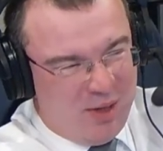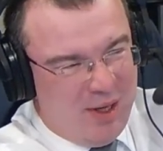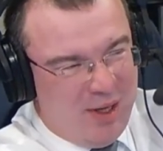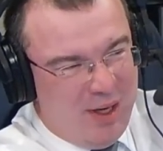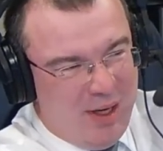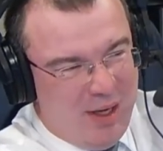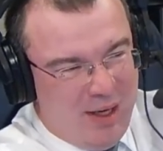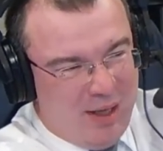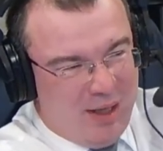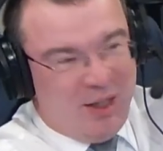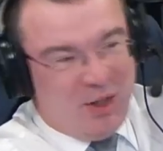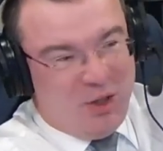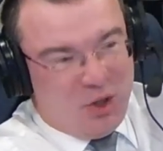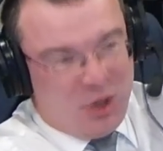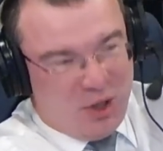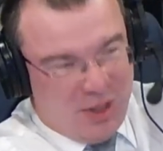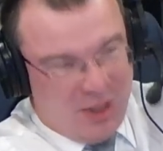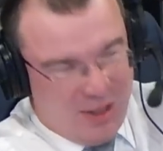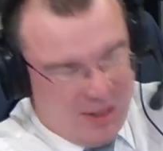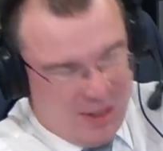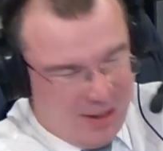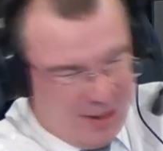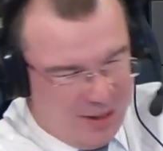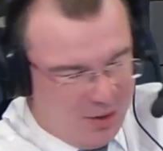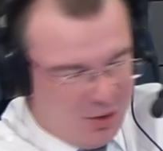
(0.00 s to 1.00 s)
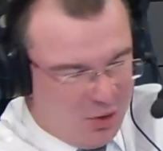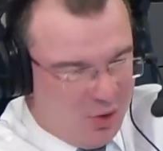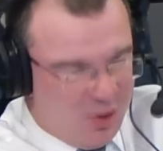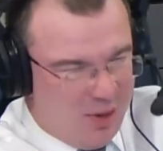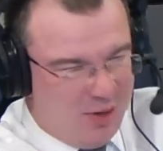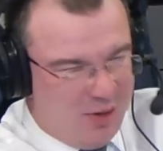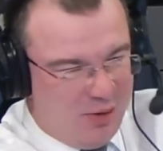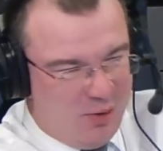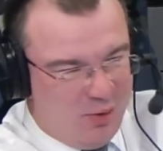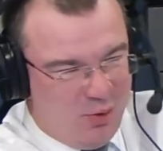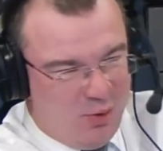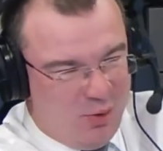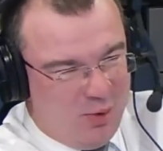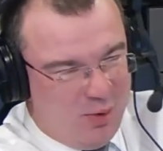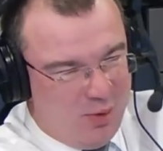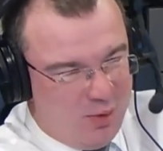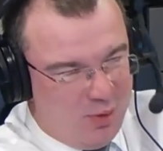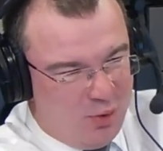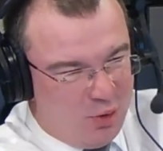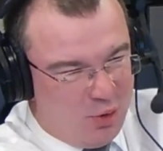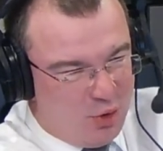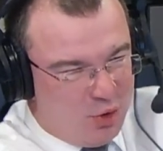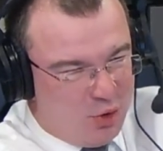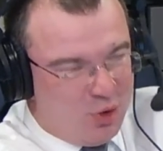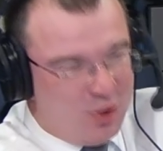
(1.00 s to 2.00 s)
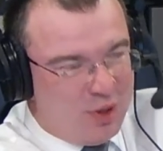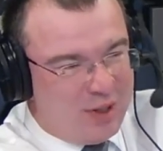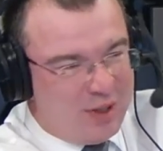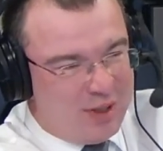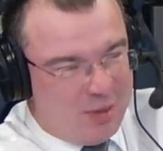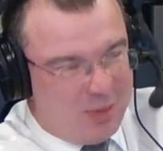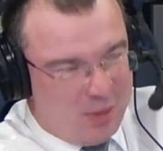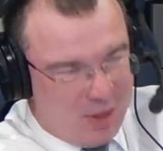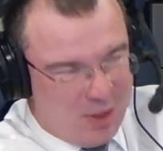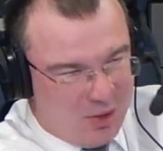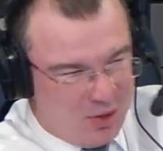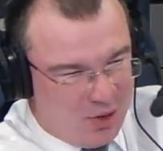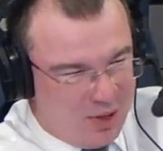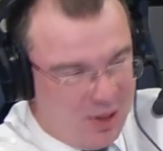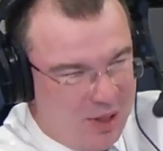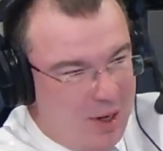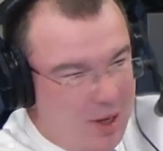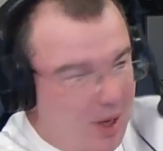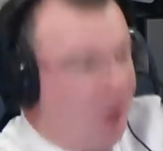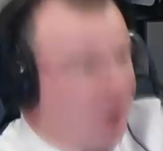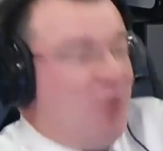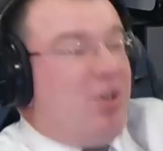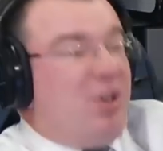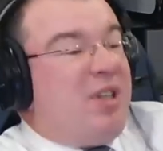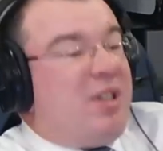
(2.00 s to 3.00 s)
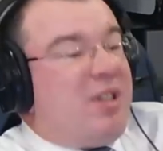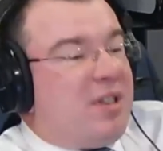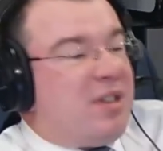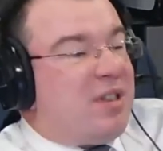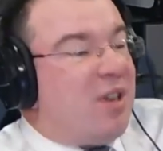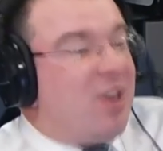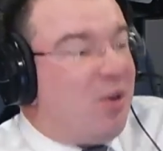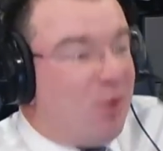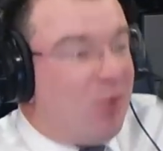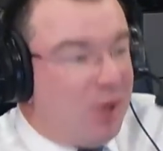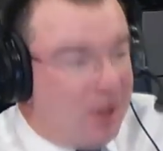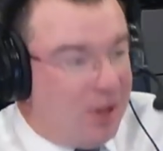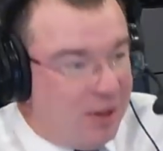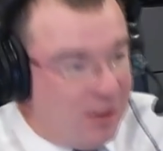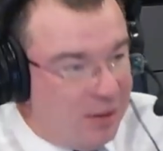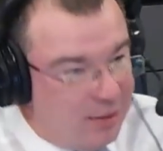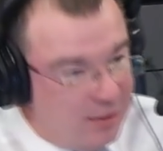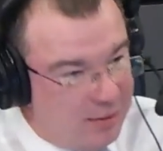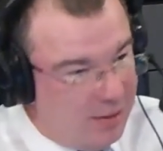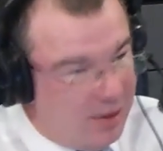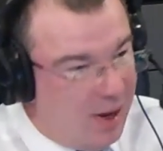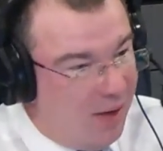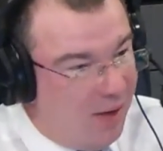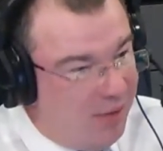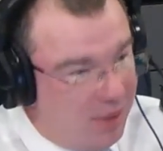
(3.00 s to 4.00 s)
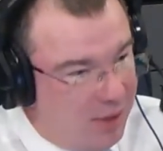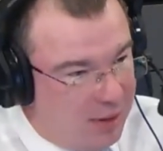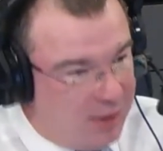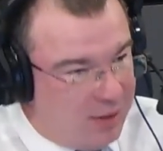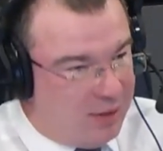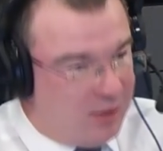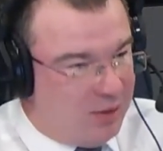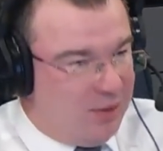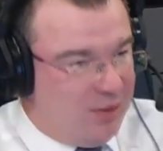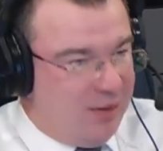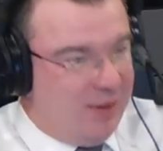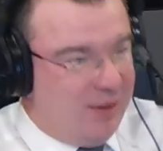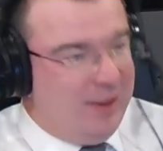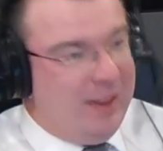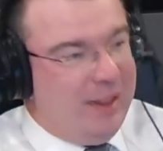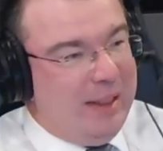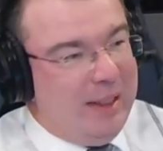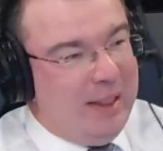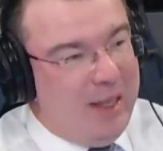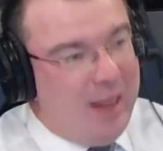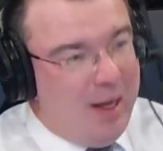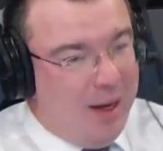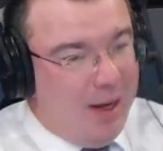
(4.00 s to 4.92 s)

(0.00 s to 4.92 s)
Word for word: Да. И клички, да, точнее, у кошечек, собачек. А у них носороги. Да. Африка же. Да.